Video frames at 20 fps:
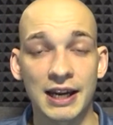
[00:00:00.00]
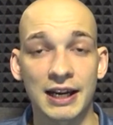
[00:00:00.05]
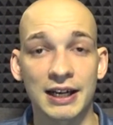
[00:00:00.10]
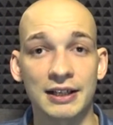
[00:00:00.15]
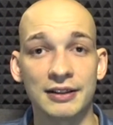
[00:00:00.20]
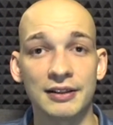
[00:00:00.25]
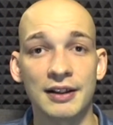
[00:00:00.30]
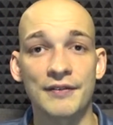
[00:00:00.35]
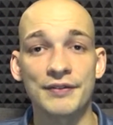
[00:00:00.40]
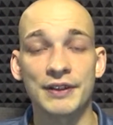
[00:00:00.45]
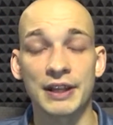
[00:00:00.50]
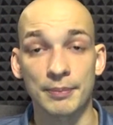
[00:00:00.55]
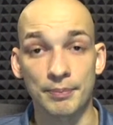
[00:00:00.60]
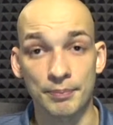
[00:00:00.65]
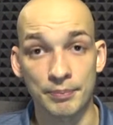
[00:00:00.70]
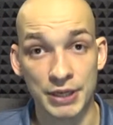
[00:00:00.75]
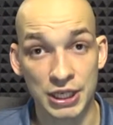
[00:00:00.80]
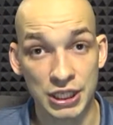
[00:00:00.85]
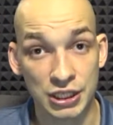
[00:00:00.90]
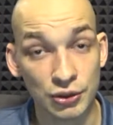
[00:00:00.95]
Главное,
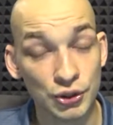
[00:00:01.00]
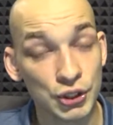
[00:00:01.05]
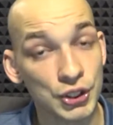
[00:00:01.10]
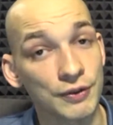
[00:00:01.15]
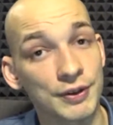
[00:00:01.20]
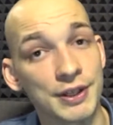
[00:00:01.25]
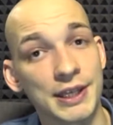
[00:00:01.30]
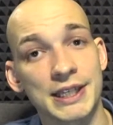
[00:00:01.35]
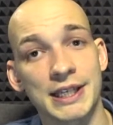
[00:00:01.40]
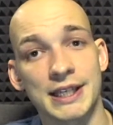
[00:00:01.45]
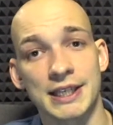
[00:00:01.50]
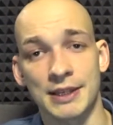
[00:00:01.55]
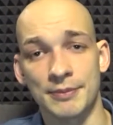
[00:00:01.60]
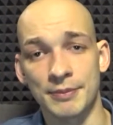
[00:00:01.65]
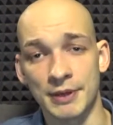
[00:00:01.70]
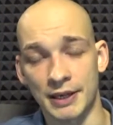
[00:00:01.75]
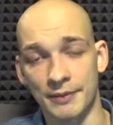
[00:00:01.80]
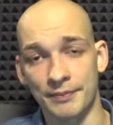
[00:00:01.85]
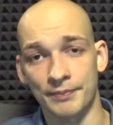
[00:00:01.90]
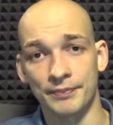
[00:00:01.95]
прислушивайтесь к
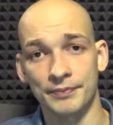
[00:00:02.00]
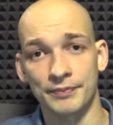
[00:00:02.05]
себе.